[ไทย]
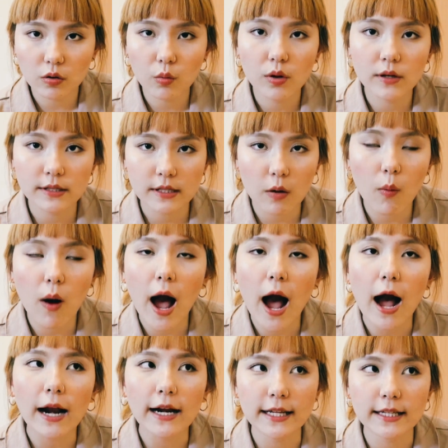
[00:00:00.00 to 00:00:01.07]
ควรระวัง
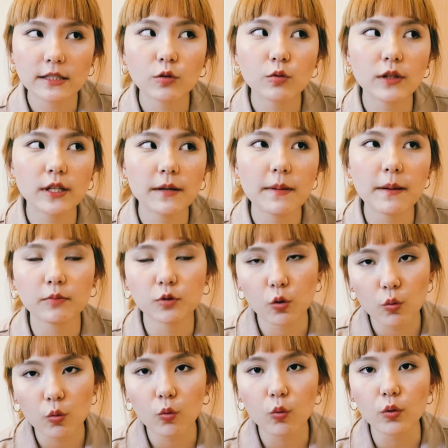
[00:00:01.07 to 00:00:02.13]
นะตรงที่แบบตร
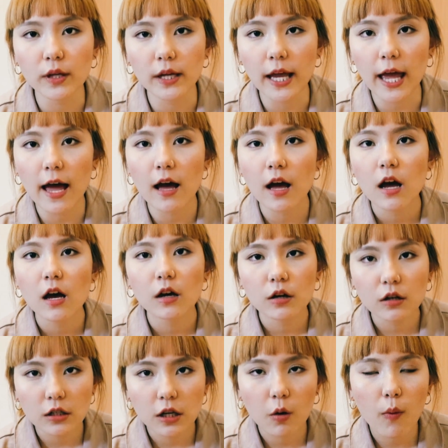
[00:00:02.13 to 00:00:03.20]
งหูอย่างเงี้ย
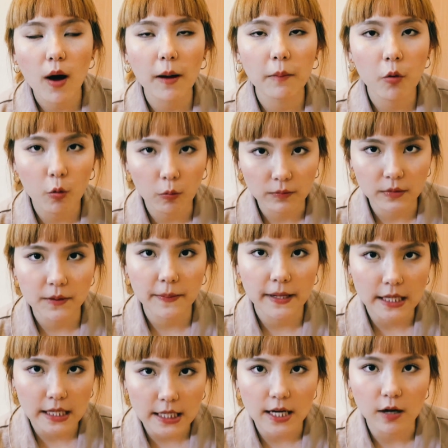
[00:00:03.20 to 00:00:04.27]
คือระวังผมจะไป
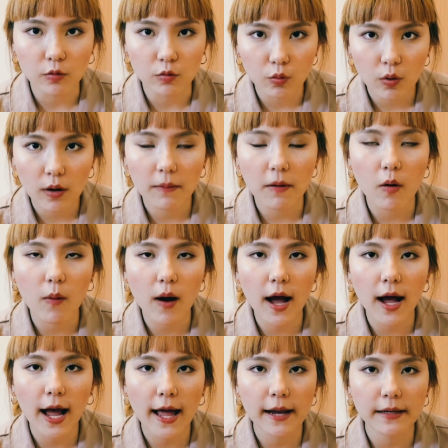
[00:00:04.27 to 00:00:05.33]
เกี่ยวด้วยเพราะว่า
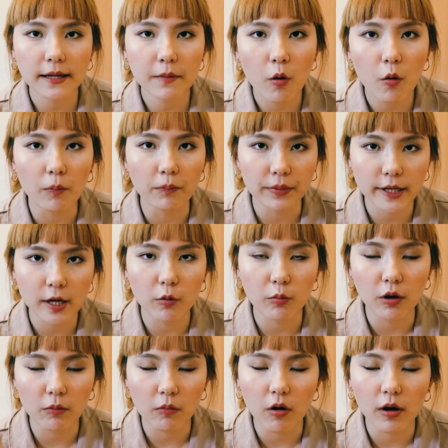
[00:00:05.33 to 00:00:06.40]
การที่ผมเกี่ยว
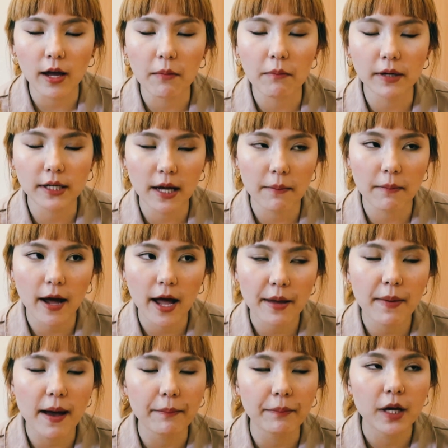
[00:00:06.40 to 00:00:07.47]
บ่อยๆอ่ะมันทำให้
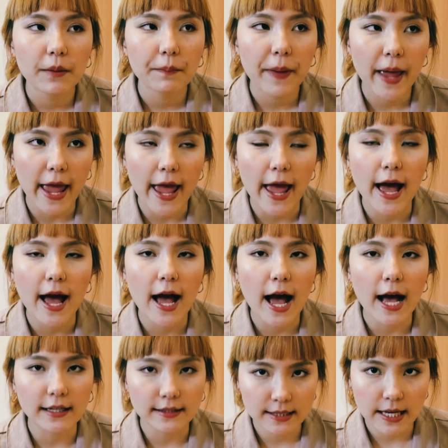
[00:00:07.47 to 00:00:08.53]
แบบแผลอ่ะ
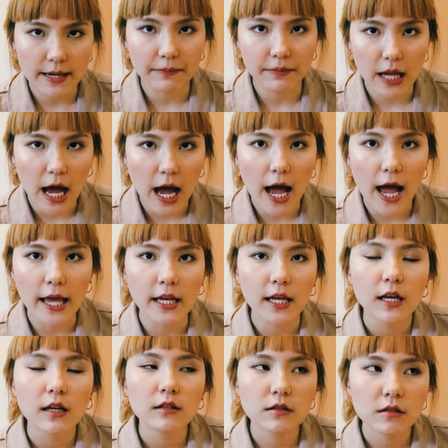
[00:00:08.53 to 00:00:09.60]
อักเสบได้
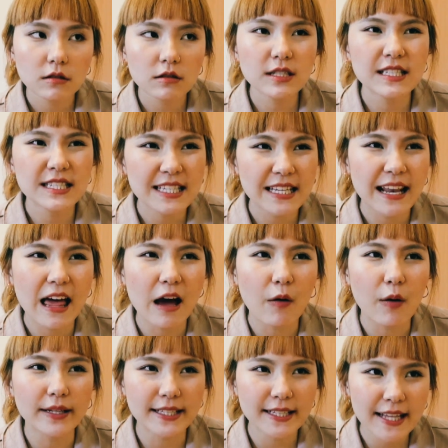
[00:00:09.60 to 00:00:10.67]
ซึ่งจริงๆแล้ว
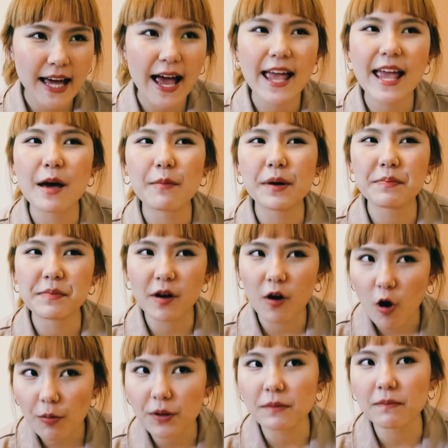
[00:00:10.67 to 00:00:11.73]
อ่ะที่ไทยอ่ะมันมี
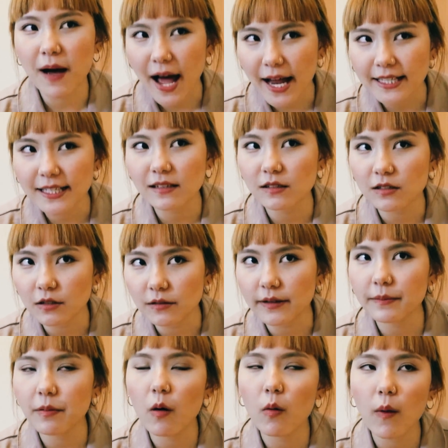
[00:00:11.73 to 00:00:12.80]
ข้อผิดพลาดนิดนึงเว้
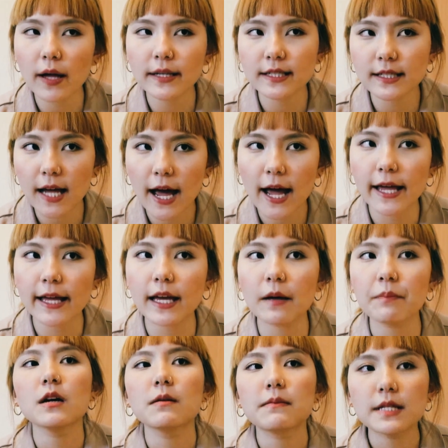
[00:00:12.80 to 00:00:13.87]
ยเพราะว่าที่ไทยอ่ะ
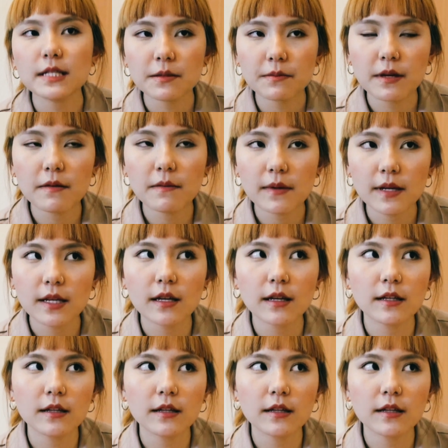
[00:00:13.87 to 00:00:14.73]
มันจะไม่มี